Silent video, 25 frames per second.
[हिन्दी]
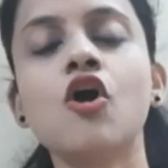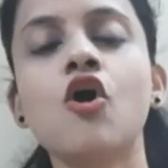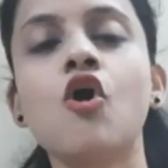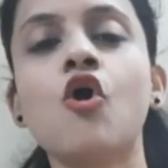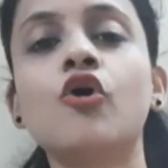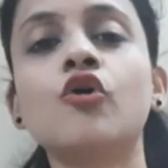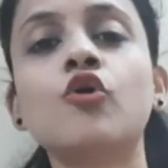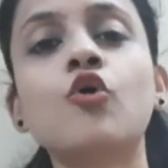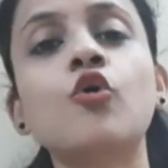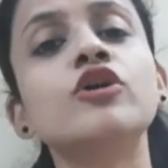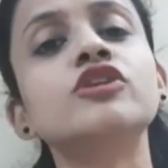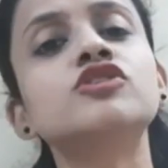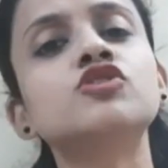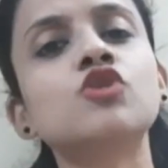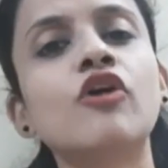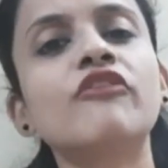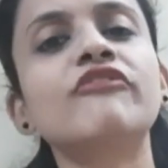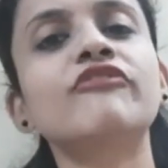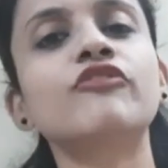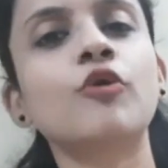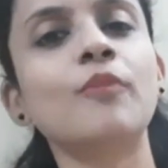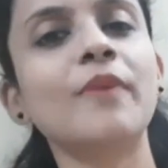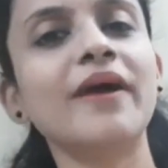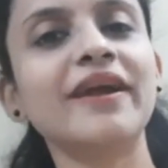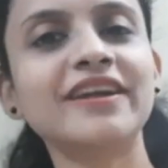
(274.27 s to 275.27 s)
और कोई सॉफ्ट
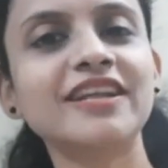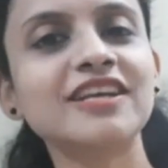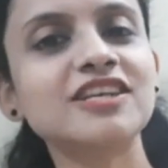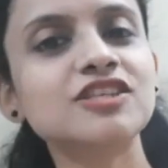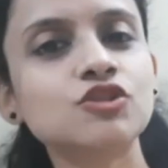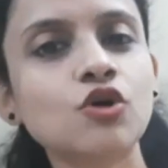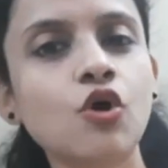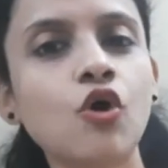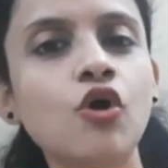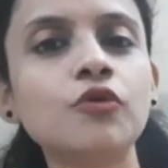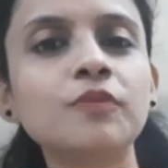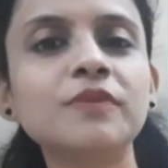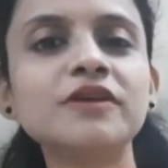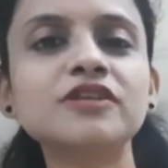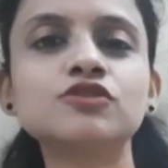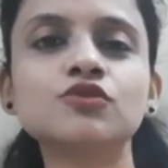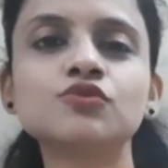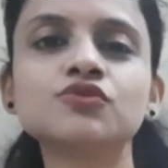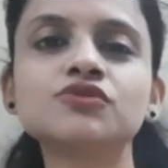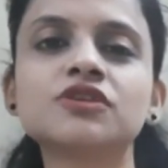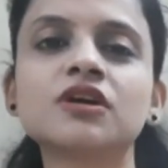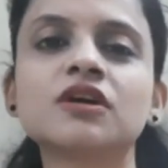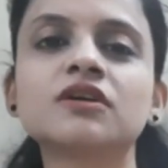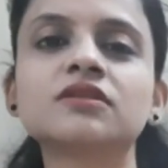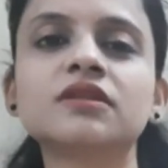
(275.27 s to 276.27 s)
रोमांस रोमांटिक सॉन्ग भी सुन
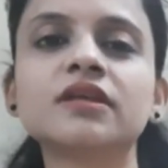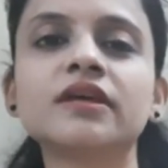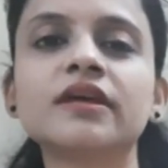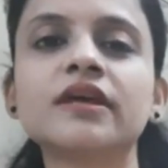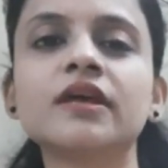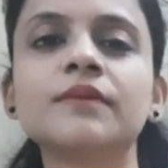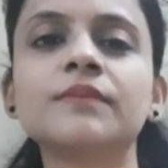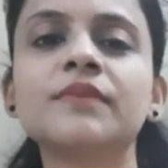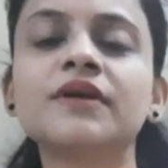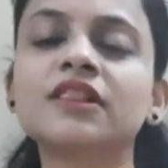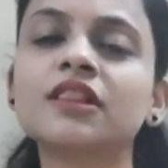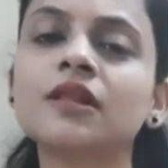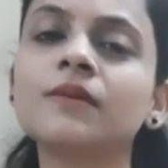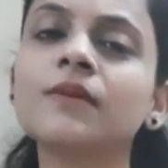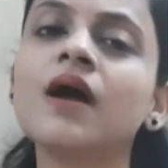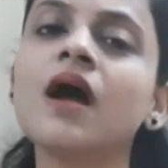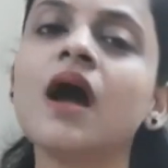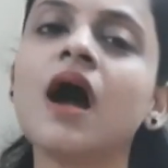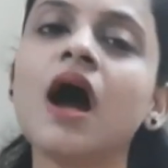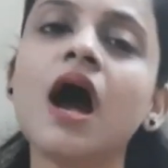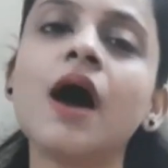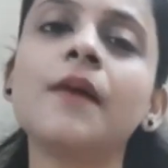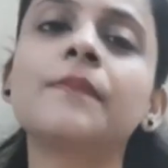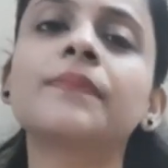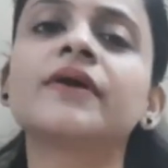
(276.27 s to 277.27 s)
सकते हैं मतलब
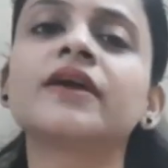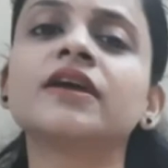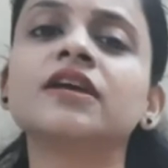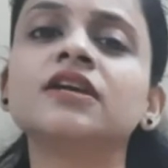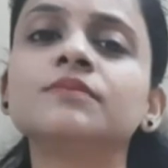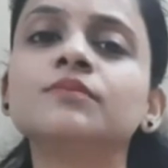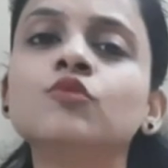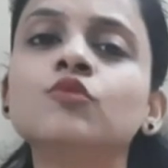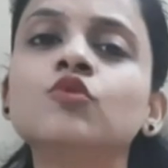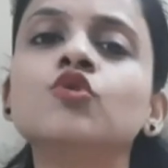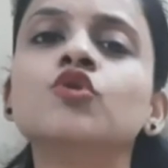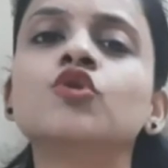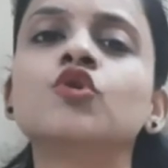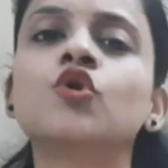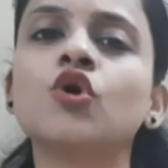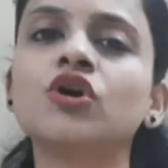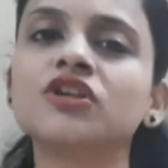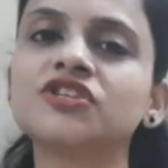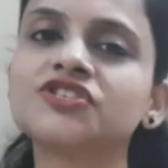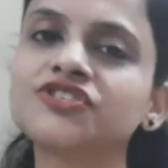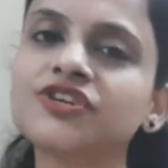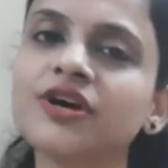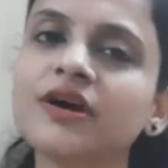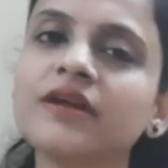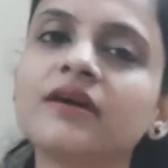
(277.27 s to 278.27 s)
आपके मूड को
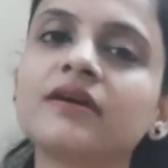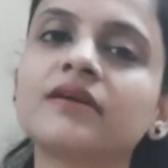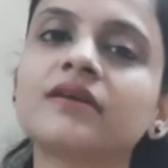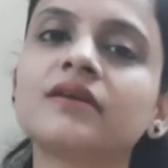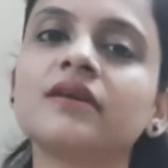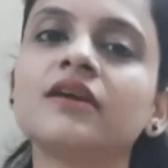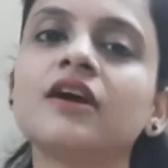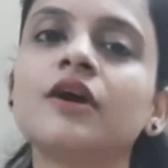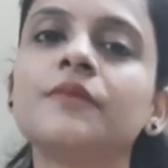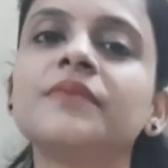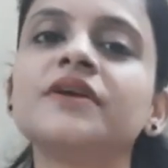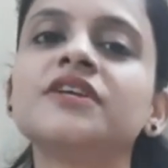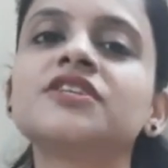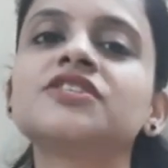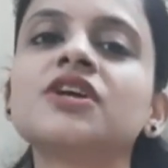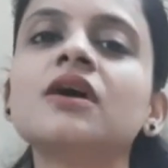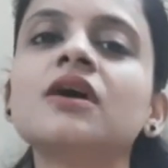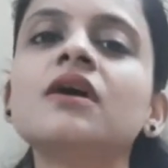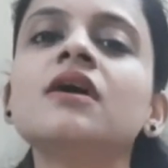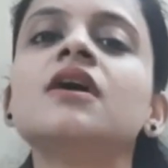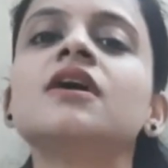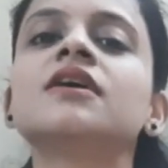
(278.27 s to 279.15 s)
अच्छा रखिए हमेशा